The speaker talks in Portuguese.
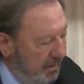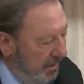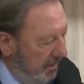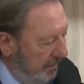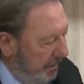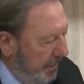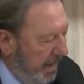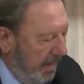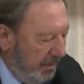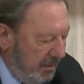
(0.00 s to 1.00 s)
da
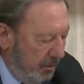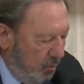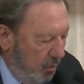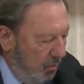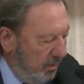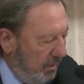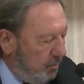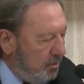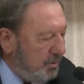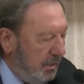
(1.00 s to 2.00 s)
Atricom e
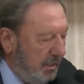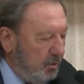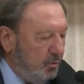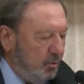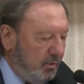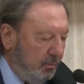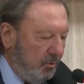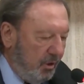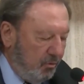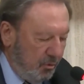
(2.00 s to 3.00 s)
conselheiro do Tribunal de
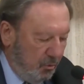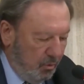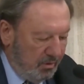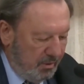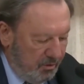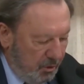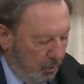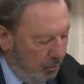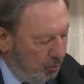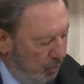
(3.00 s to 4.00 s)
Contas de
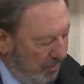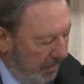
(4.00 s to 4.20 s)
Rondônia.